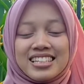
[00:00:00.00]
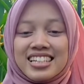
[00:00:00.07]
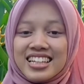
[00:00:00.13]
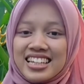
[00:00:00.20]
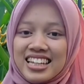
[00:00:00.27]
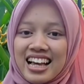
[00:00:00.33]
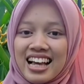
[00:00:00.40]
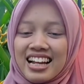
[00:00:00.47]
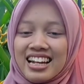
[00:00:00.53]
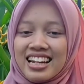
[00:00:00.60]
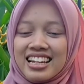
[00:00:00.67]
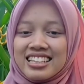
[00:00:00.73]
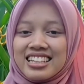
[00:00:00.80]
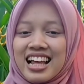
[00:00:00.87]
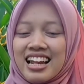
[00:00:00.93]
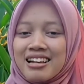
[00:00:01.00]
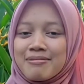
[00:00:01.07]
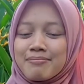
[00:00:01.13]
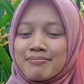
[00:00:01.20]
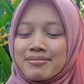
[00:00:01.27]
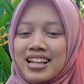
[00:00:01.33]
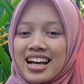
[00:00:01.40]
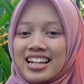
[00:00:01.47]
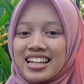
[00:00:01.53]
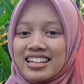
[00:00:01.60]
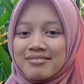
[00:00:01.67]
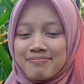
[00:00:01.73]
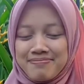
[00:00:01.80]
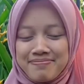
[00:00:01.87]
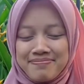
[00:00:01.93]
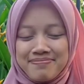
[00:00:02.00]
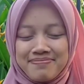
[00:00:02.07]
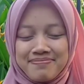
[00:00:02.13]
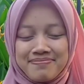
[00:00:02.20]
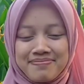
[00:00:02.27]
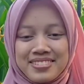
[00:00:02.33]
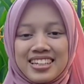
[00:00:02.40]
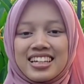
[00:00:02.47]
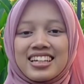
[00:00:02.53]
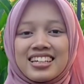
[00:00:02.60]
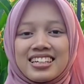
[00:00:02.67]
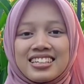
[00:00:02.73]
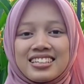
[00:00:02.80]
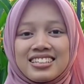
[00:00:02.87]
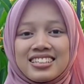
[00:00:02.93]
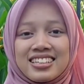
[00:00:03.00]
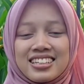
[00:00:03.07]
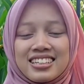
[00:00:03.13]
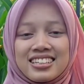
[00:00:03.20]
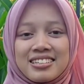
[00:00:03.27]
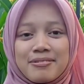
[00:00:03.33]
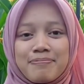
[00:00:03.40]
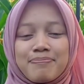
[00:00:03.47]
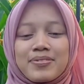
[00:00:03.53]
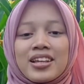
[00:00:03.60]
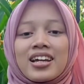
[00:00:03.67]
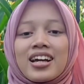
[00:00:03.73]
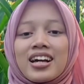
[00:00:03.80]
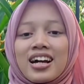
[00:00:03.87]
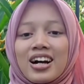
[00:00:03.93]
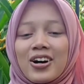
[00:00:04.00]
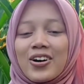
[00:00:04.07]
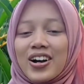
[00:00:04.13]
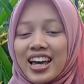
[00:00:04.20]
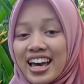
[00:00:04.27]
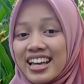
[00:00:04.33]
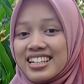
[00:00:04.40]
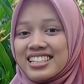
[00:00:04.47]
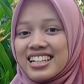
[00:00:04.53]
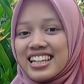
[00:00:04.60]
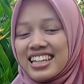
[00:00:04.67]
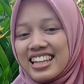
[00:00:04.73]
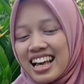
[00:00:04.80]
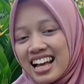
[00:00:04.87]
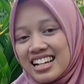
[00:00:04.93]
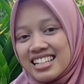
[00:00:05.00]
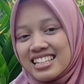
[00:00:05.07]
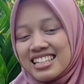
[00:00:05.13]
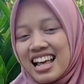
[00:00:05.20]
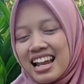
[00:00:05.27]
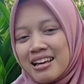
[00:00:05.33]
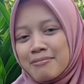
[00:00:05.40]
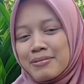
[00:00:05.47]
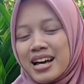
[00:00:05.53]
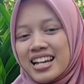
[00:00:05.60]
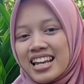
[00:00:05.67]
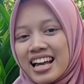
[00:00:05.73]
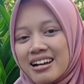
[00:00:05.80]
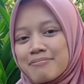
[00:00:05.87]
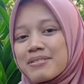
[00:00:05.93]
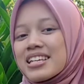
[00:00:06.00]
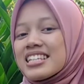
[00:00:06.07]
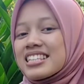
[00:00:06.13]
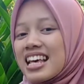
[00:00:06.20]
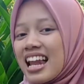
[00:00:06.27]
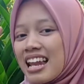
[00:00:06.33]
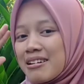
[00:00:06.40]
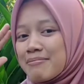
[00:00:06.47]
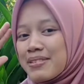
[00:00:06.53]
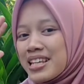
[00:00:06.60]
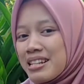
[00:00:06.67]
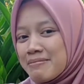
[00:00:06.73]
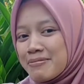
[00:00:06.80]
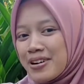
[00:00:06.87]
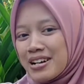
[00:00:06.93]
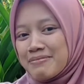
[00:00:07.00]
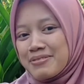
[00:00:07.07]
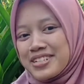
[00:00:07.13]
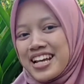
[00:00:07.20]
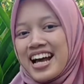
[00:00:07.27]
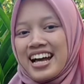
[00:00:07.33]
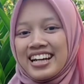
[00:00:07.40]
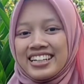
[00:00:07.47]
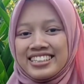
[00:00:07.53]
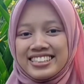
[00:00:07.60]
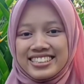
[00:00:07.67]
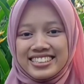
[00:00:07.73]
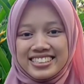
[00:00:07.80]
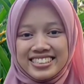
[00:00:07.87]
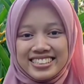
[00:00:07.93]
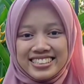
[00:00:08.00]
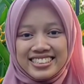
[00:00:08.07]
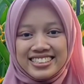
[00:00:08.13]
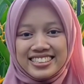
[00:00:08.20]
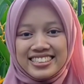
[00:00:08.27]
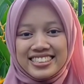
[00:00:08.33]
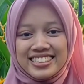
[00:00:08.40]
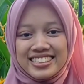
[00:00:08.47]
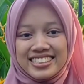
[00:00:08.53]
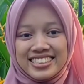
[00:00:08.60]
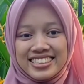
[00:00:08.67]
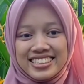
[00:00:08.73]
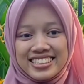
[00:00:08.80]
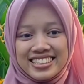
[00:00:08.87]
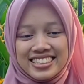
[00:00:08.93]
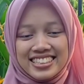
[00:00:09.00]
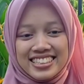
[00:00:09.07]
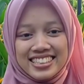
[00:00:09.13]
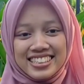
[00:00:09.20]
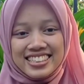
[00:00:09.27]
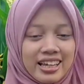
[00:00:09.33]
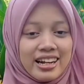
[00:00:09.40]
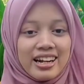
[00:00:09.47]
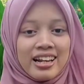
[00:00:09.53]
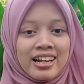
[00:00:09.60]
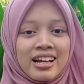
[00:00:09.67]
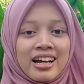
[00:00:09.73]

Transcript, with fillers: Sekian, salam dari Oke, sekian. Oke, sekian. Salam dari kami, salam ilmuwan muda. Oke. Ye, alhamdulillah.